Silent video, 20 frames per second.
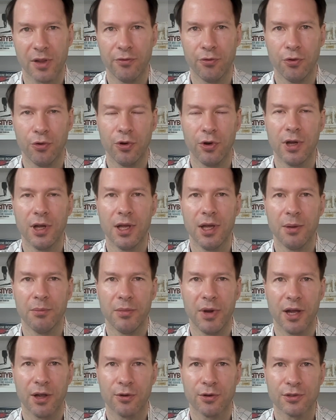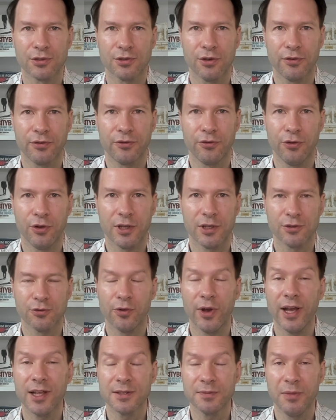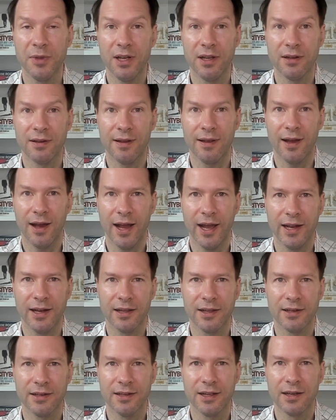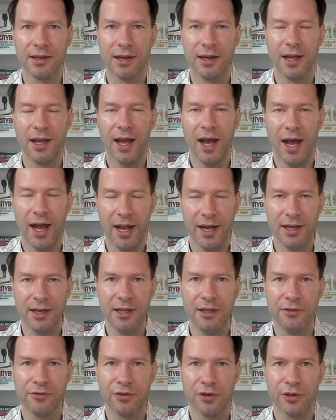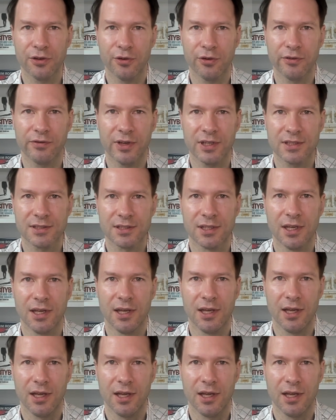wo Microsoft für das US-Militär einige Dinge anliefert und was